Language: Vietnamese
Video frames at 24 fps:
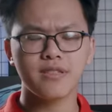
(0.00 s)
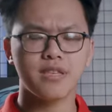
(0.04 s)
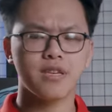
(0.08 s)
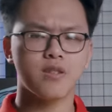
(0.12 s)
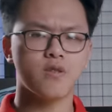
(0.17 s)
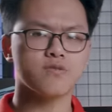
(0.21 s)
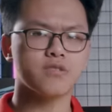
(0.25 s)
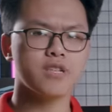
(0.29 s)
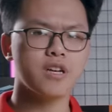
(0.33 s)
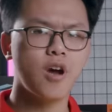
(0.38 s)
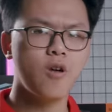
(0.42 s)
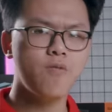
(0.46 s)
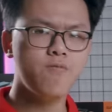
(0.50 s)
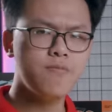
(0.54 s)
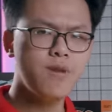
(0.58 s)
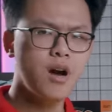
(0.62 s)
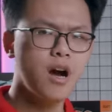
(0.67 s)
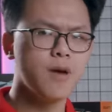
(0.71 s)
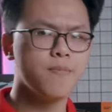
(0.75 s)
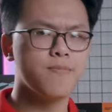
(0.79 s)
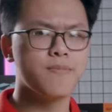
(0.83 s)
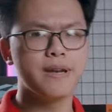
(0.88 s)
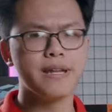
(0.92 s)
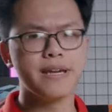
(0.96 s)
thì nó sẽ không
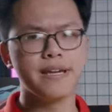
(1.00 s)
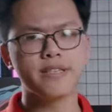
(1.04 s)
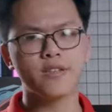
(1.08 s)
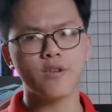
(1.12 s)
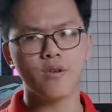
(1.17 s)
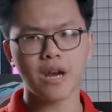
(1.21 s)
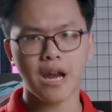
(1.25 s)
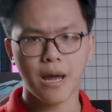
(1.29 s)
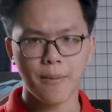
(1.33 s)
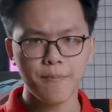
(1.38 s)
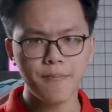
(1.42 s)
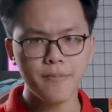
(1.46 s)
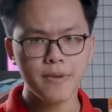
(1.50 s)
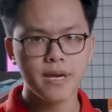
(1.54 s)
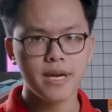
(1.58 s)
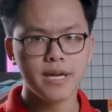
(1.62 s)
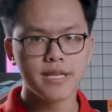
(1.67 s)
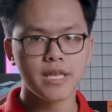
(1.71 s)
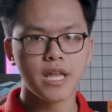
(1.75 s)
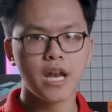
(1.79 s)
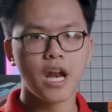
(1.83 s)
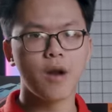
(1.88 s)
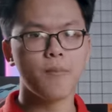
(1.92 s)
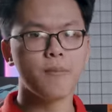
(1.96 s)
hợp lý cho lắm
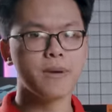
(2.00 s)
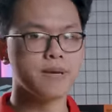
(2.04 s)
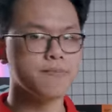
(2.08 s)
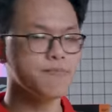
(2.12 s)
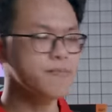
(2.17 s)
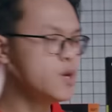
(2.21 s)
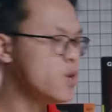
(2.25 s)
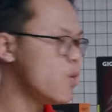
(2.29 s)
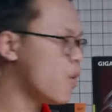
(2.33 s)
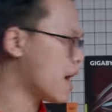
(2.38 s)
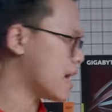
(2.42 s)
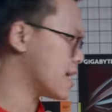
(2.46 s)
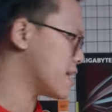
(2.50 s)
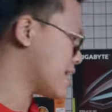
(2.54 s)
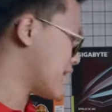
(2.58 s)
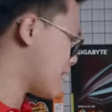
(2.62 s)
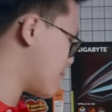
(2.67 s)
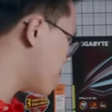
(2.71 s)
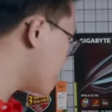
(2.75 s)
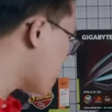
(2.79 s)
cho nên là mình build hẳn là